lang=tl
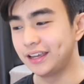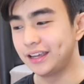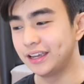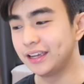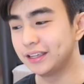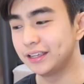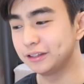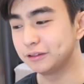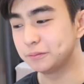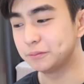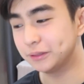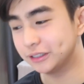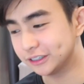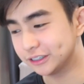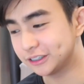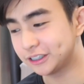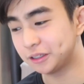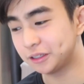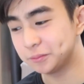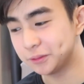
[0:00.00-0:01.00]
And
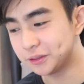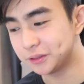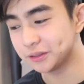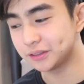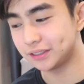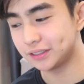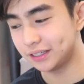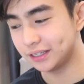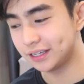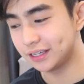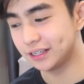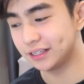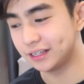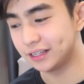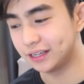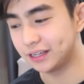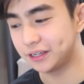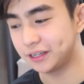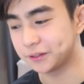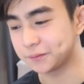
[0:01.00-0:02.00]
masasabi ko talaga
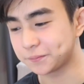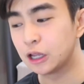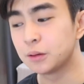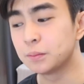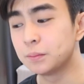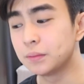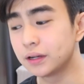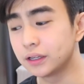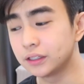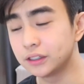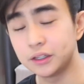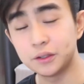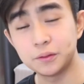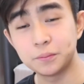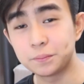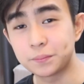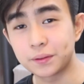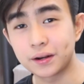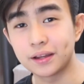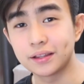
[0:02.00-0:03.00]
na maganda
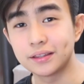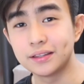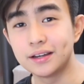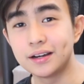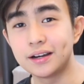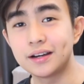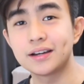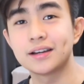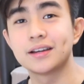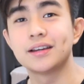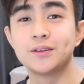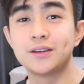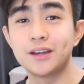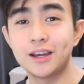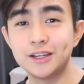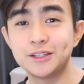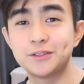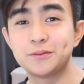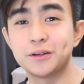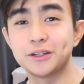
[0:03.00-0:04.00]
yung product.
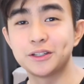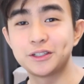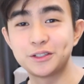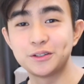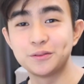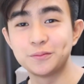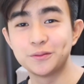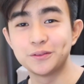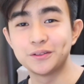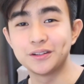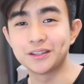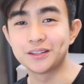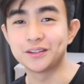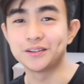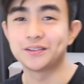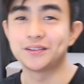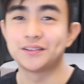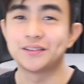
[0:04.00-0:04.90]
Guys, watch nyo muna to.